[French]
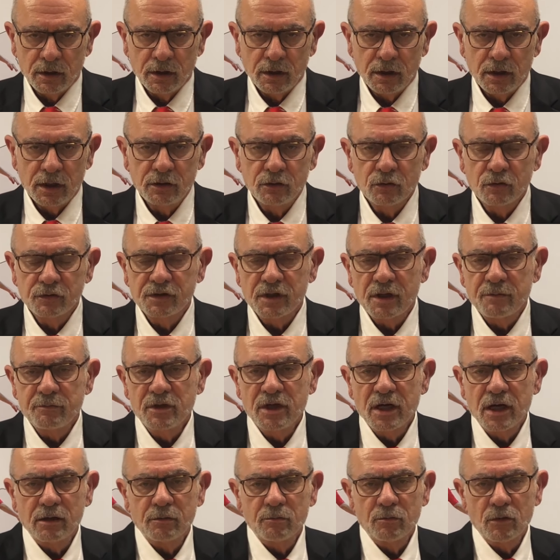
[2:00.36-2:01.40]
Et nos amis
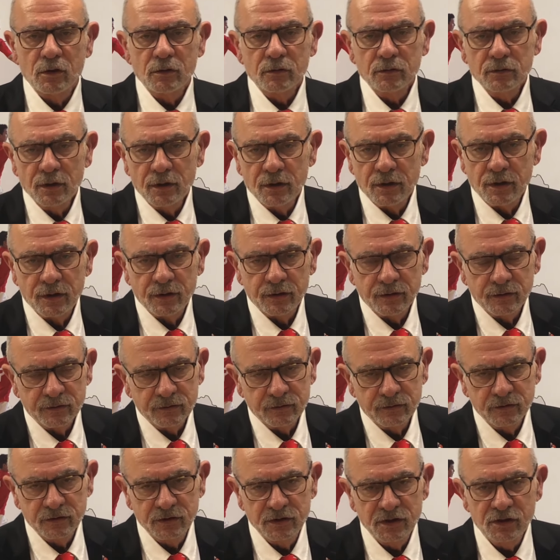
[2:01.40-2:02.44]
allemands
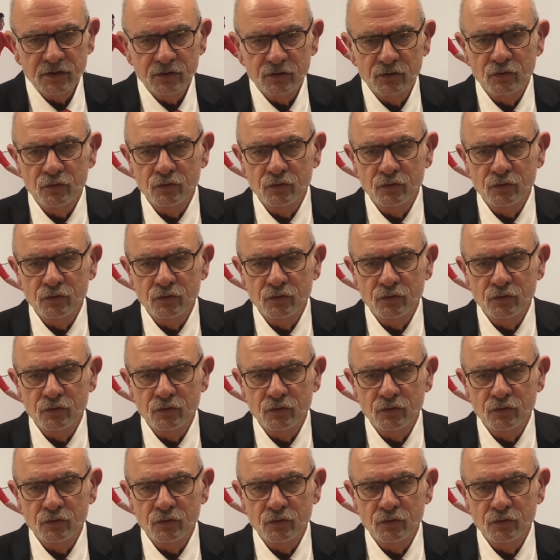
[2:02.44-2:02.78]
disent de